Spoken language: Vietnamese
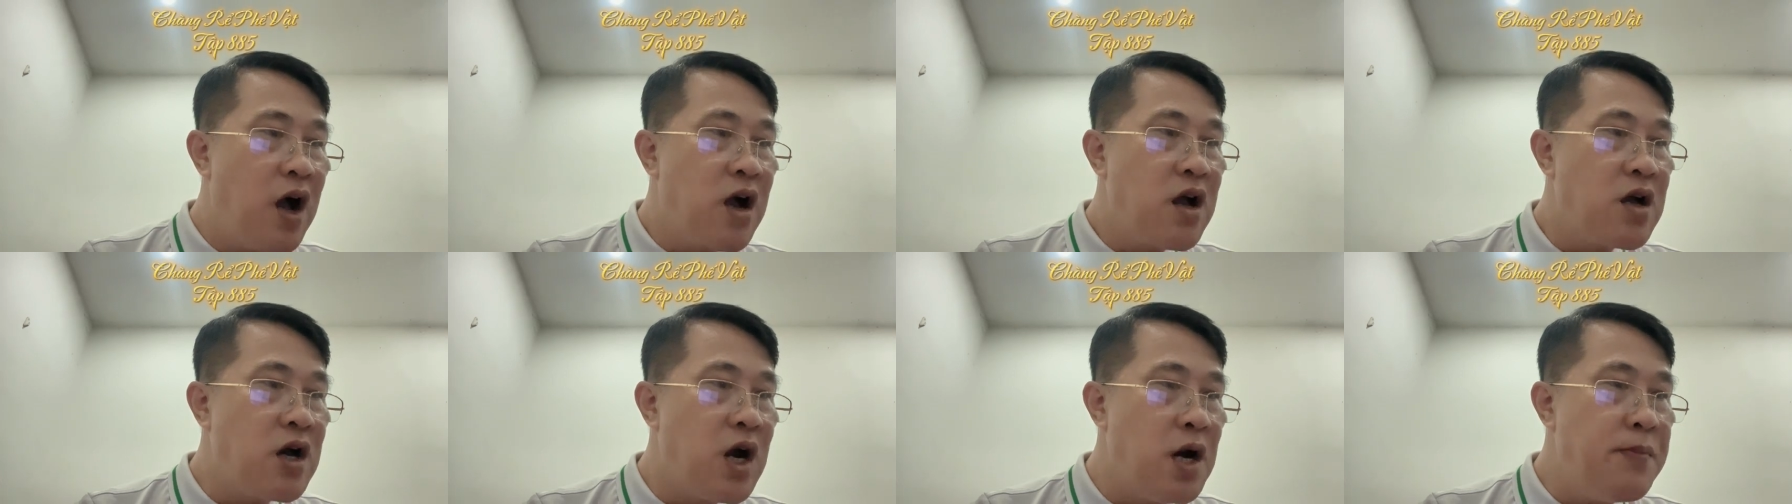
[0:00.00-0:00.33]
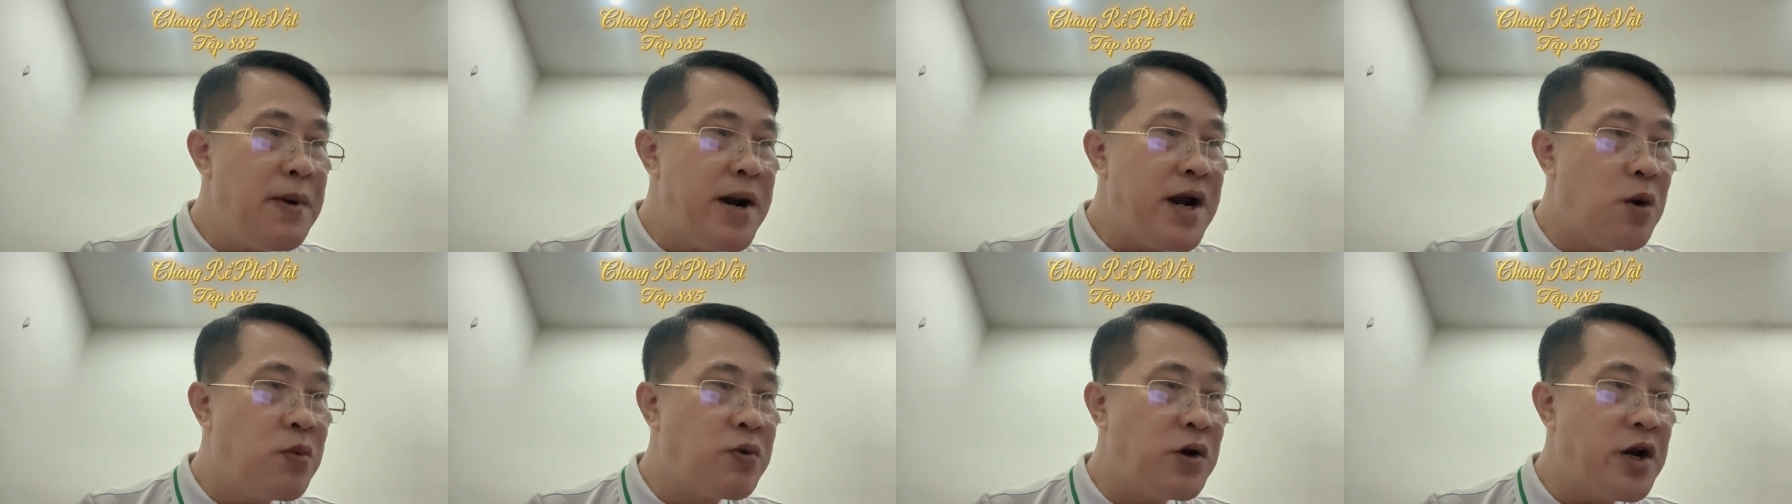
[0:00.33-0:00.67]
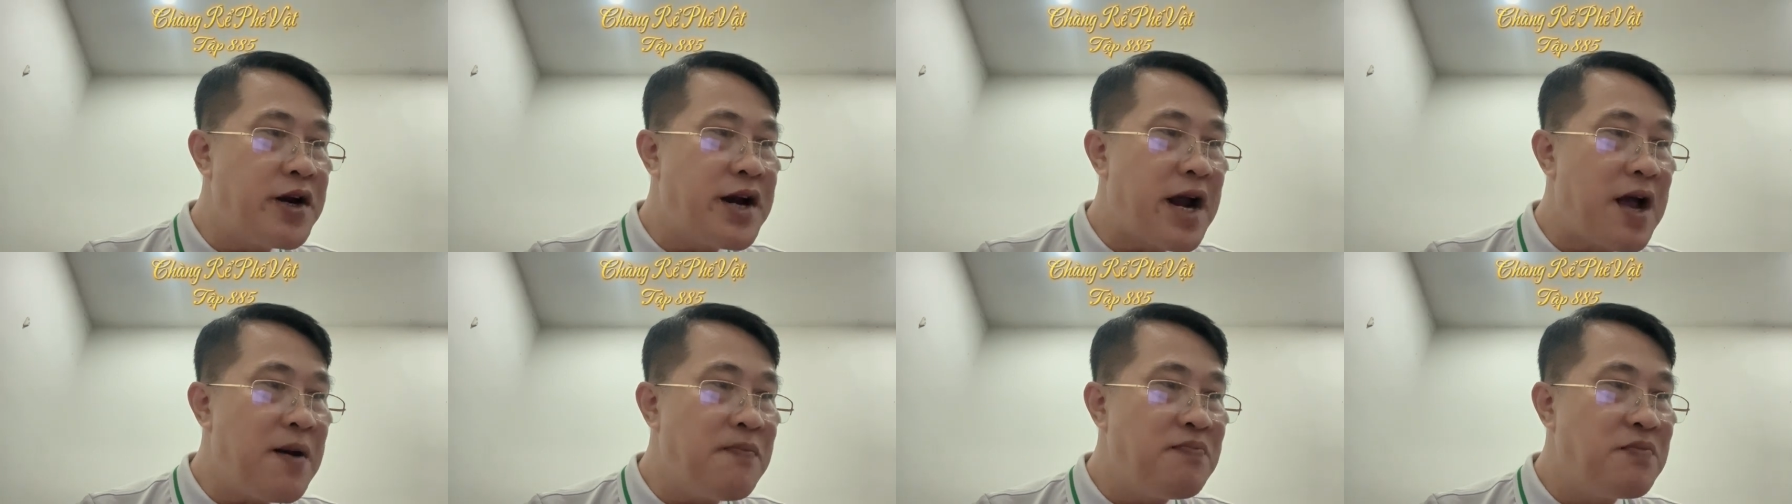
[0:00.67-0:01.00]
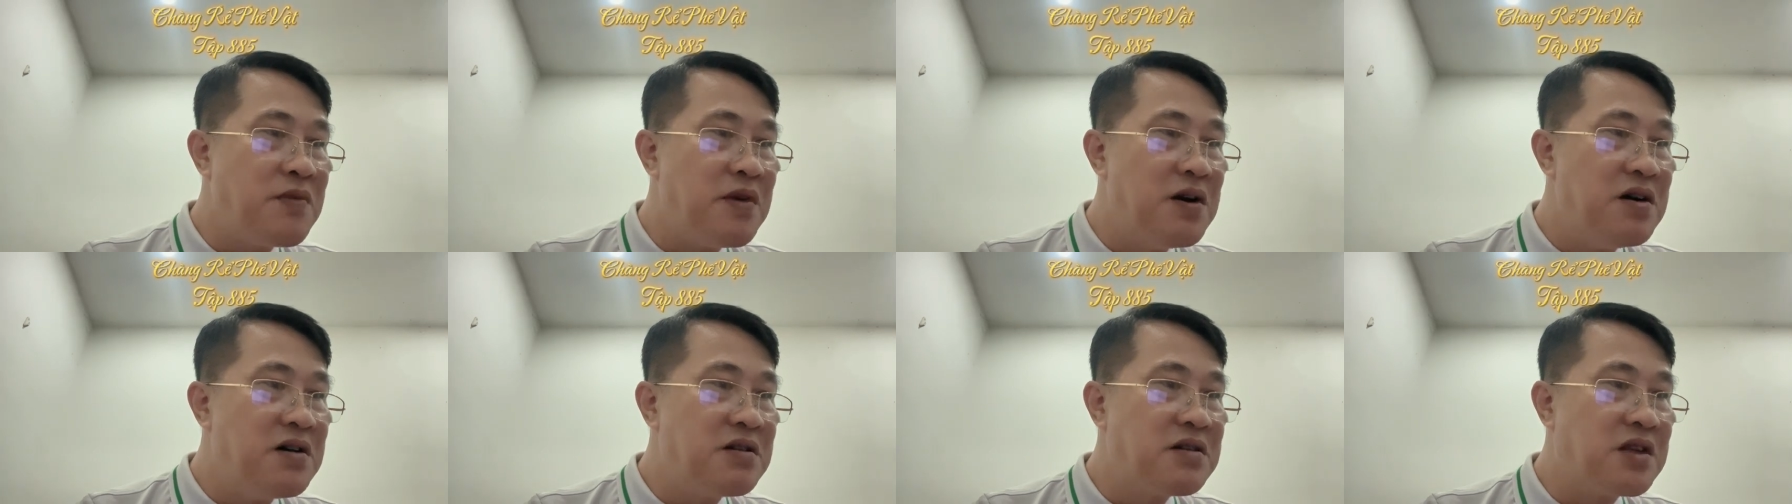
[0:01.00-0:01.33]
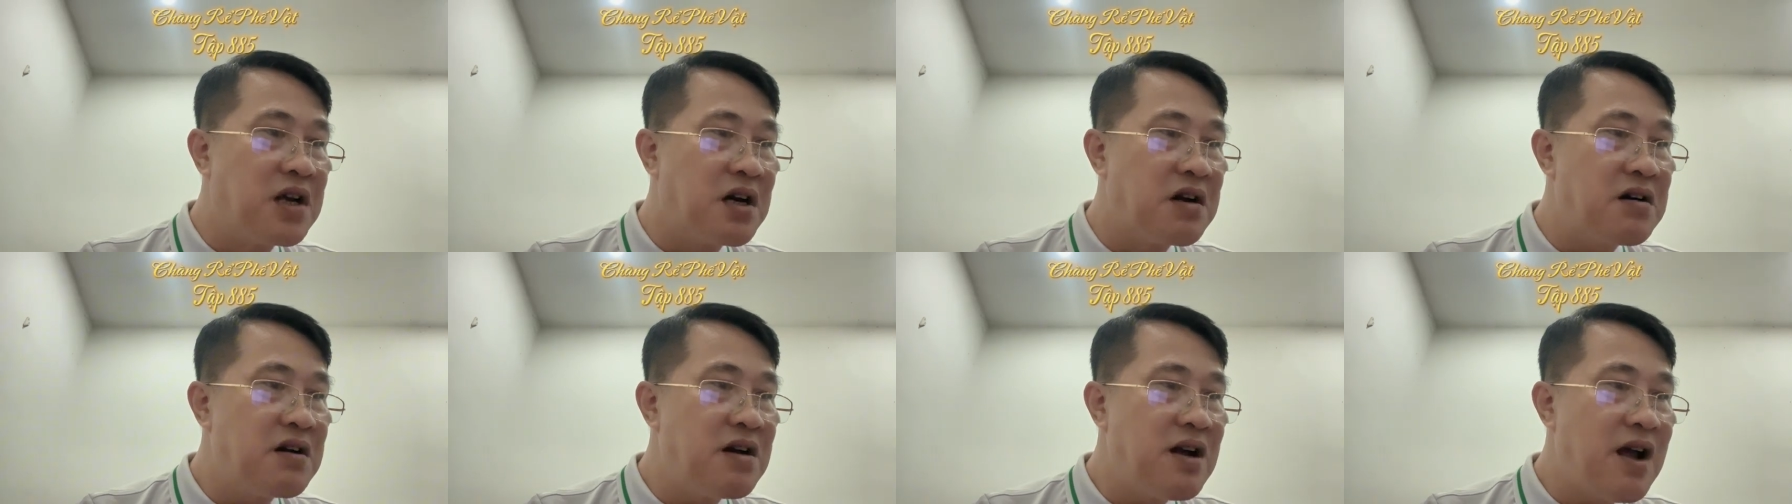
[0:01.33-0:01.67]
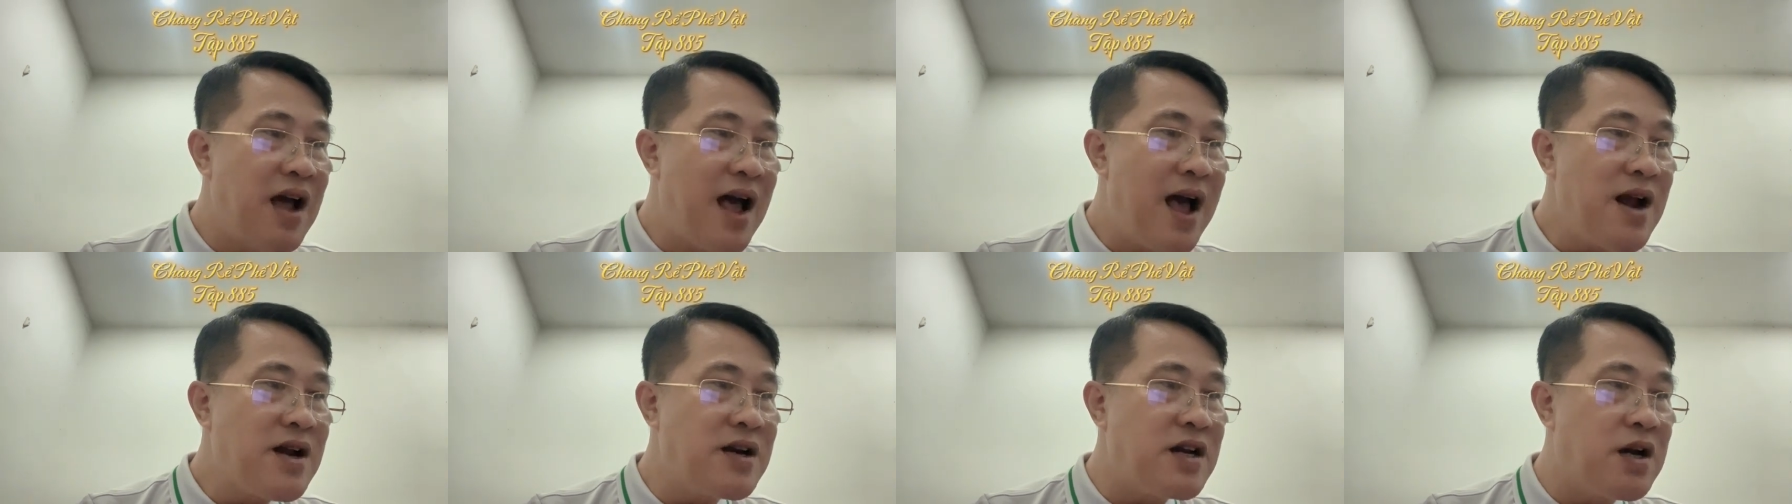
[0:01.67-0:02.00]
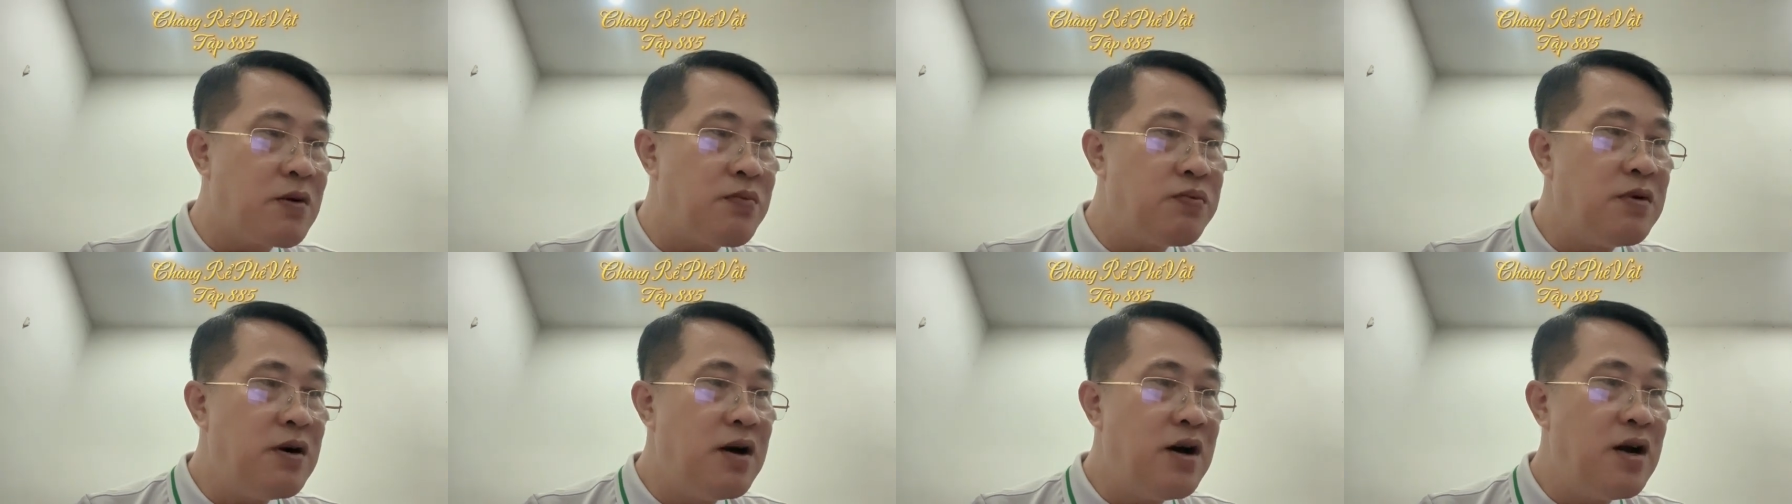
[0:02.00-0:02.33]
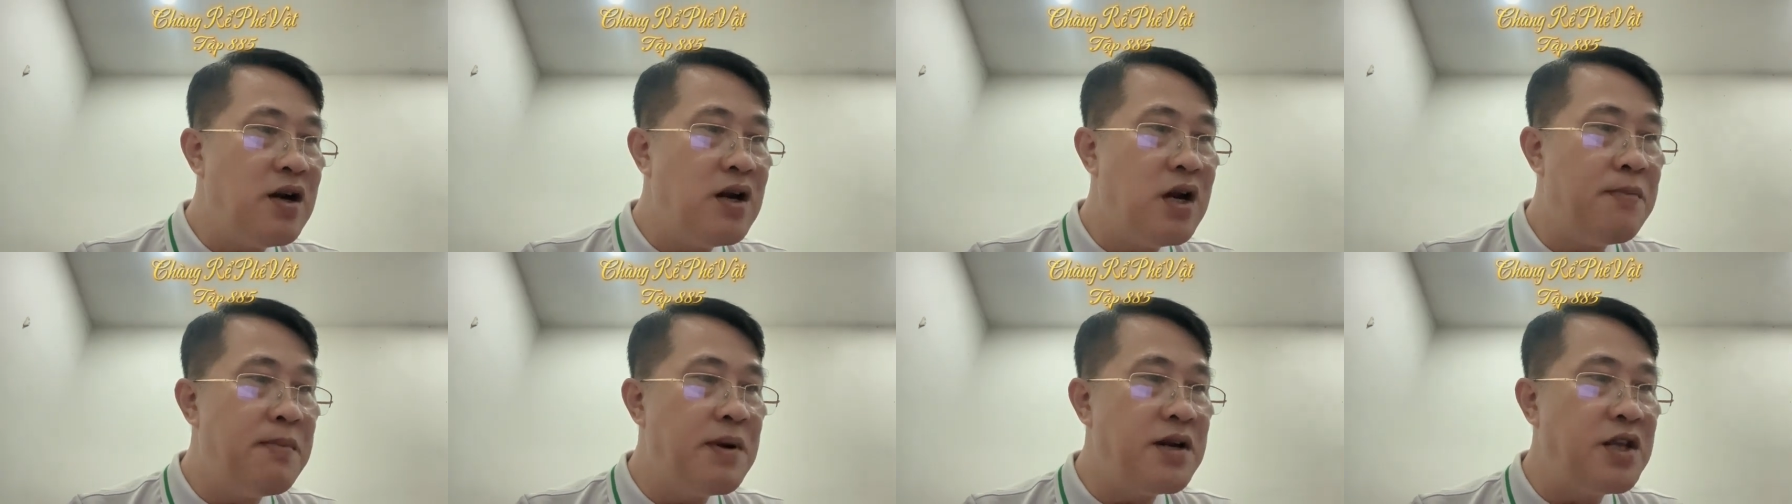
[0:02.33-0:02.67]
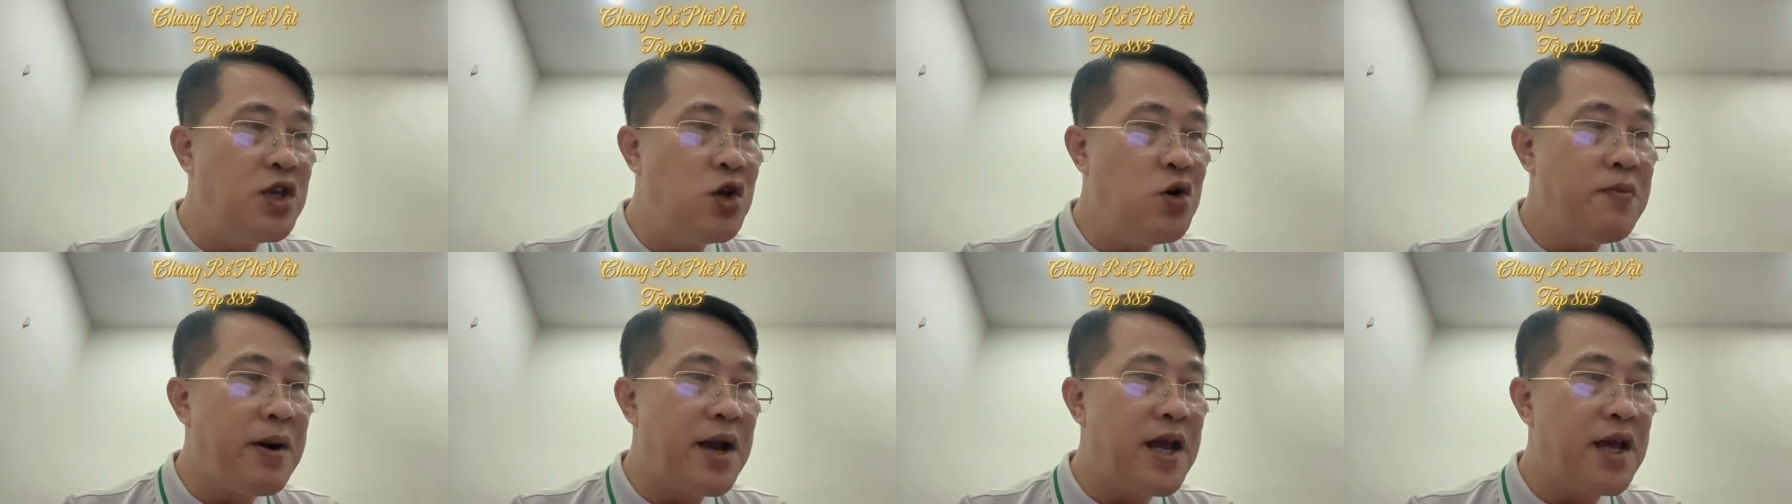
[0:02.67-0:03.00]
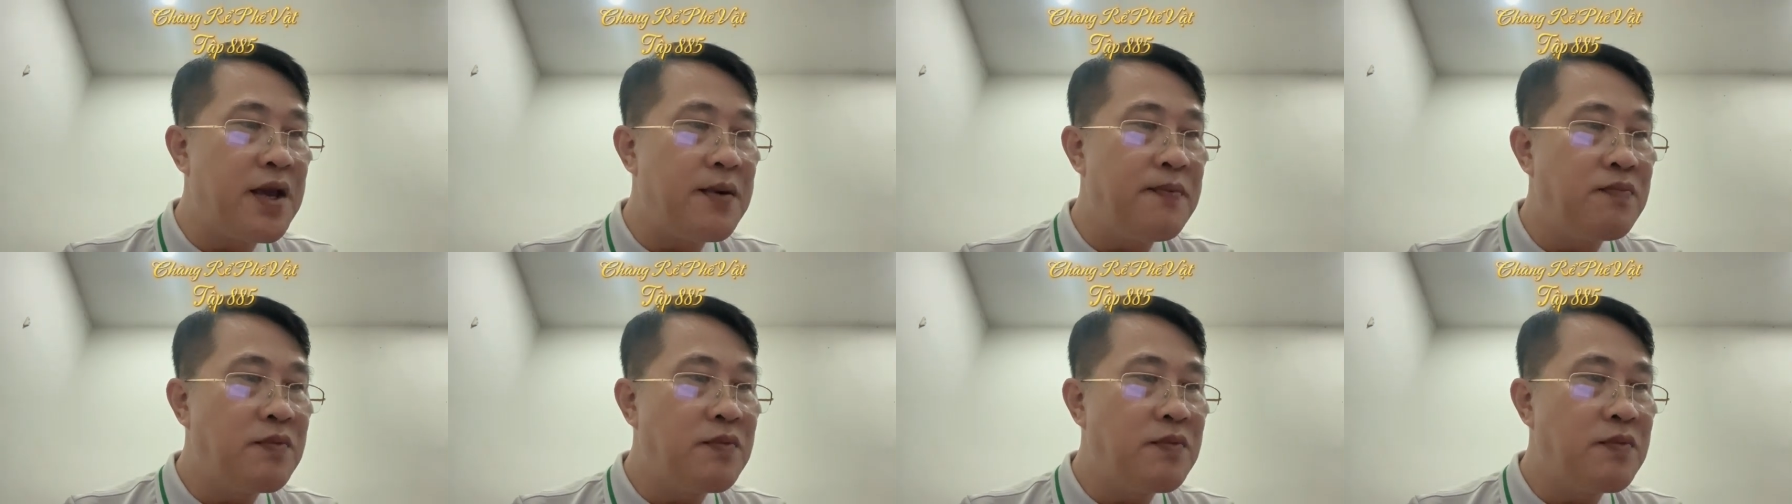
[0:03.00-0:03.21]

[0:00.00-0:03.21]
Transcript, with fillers: Ngựa bắt hồng nói ra, thật ác độc là mình nhớ mày.